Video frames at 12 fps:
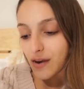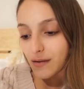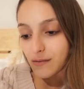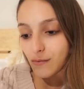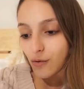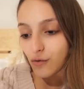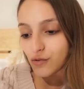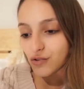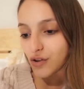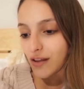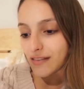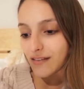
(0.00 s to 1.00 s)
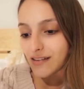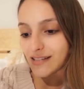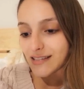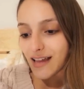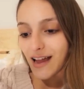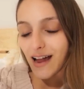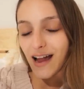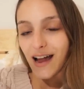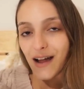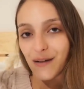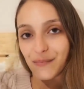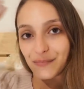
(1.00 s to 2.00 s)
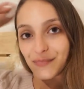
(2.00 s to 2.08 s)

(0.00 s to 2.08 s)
ahora mismo justo la entrevista a